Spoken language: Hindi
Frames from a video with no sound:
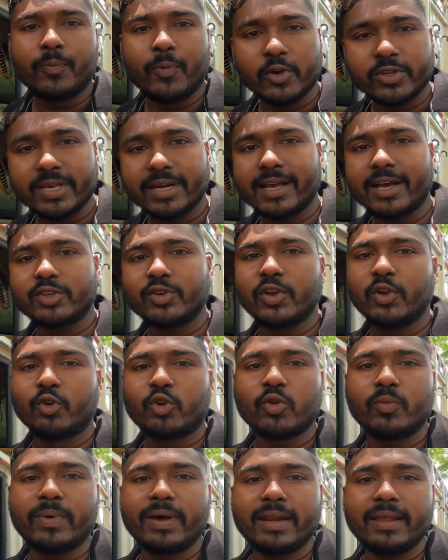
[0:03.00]
तो पोषण का जो
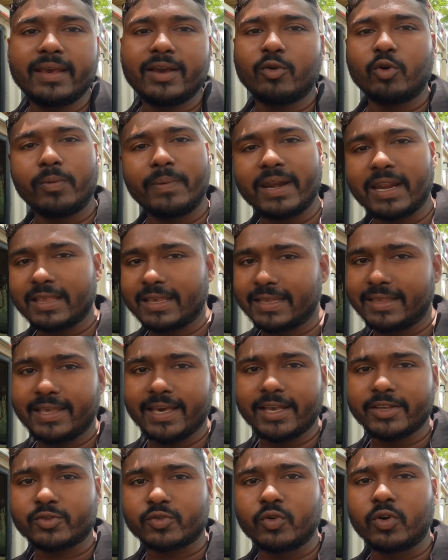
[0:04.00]
यूट्यूब मनी है वो मैंने दे
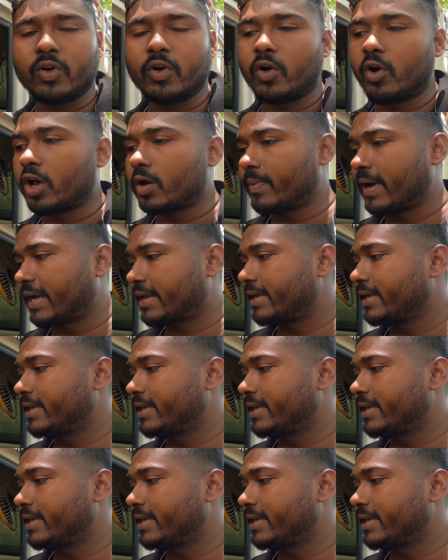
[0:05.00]
दिया इसको और